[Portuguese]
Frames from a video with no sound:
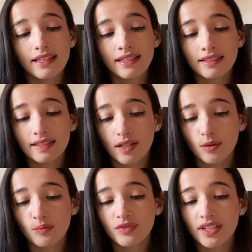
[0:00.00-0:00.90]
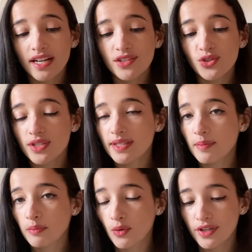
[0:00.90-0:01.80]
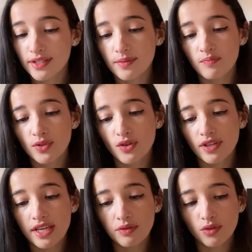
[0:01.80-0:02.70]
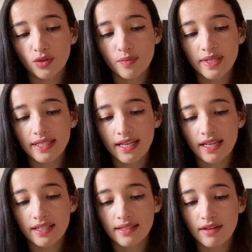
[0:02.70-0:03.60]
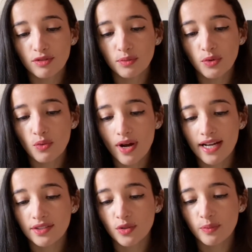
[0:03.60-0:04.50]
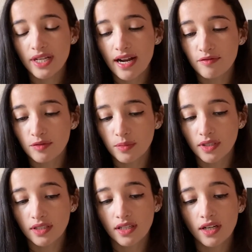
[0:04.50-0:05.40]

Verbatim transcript: Então, três dias depois, sonhei que o Dr. Bezerra estava no meu quarto e operava-me.